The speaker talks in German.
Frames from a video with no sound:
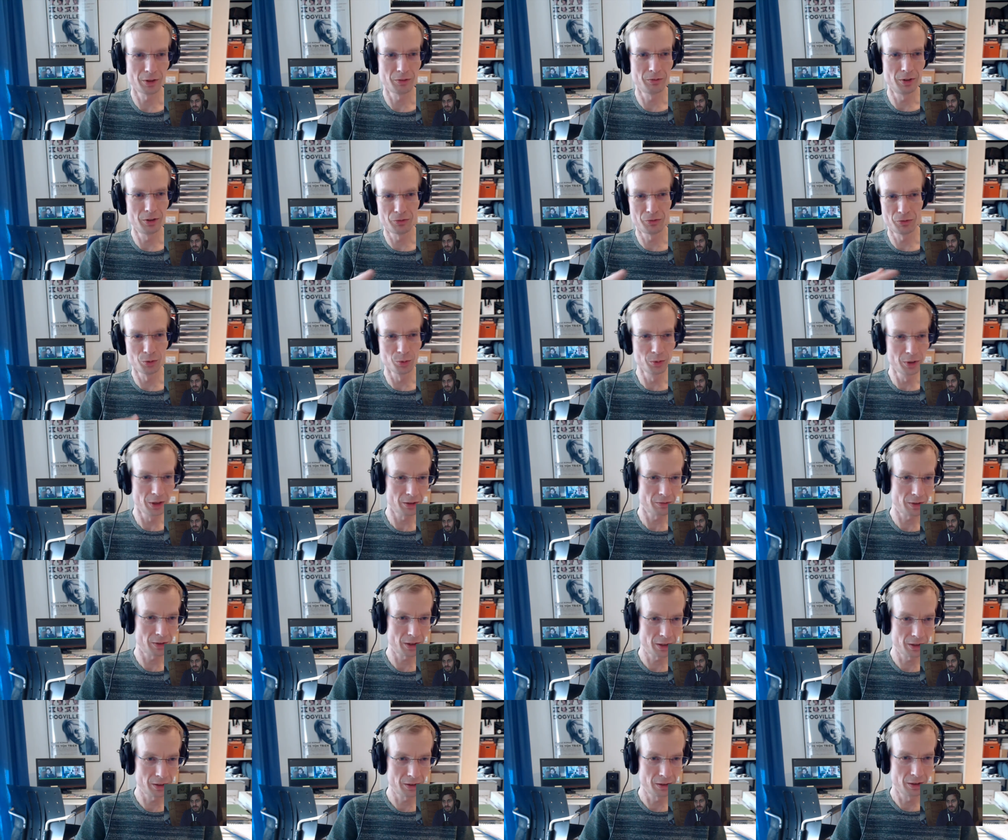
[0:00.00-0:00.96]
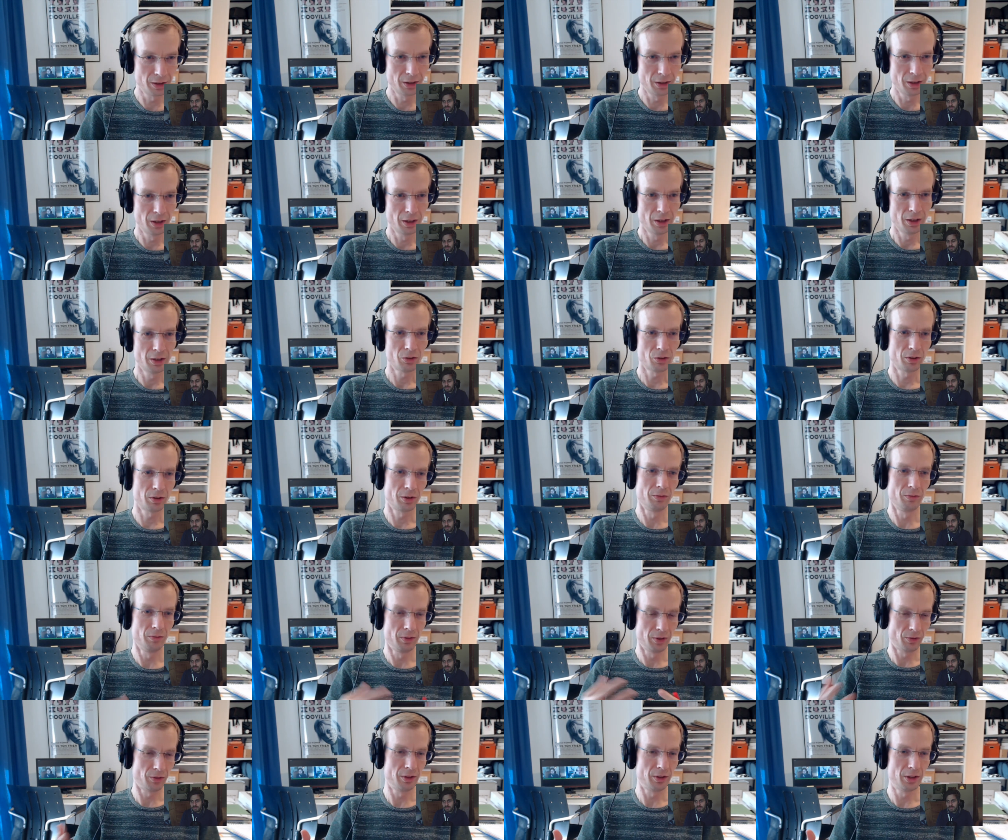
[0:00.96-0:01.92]
wie es früher war, sondern
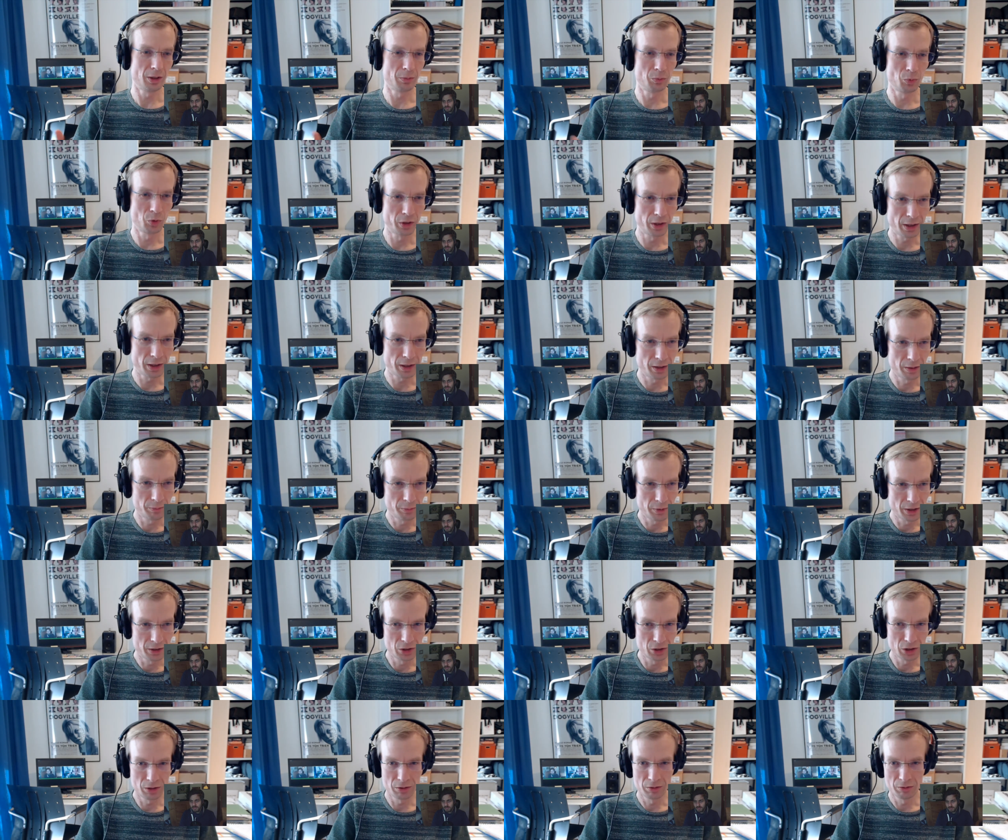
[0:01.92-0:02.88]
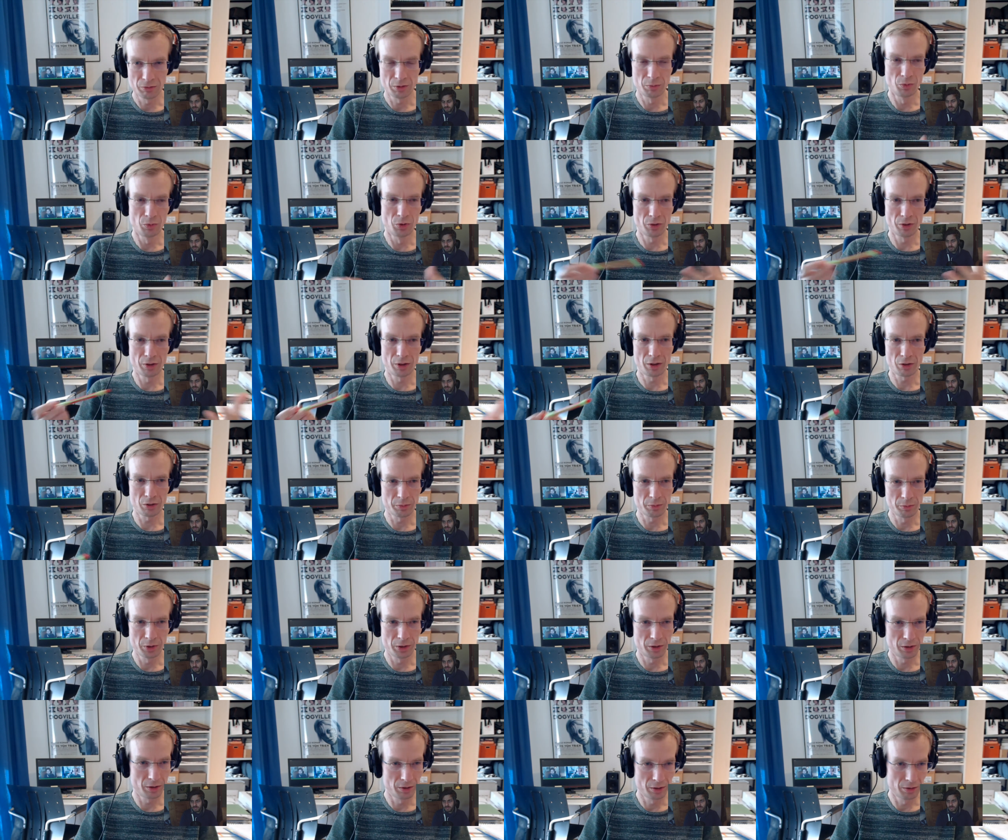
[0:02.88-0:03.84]
wir sind ja moderne Menschen und wir müssen auch
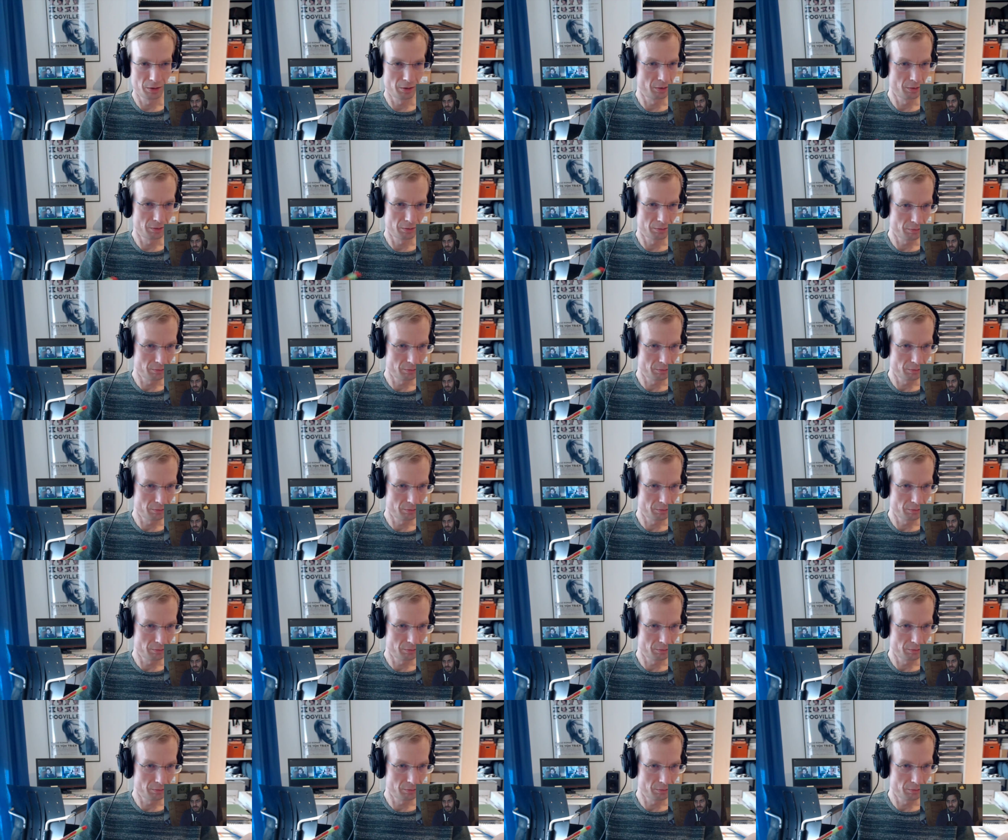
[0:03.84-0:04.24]
mit, dem,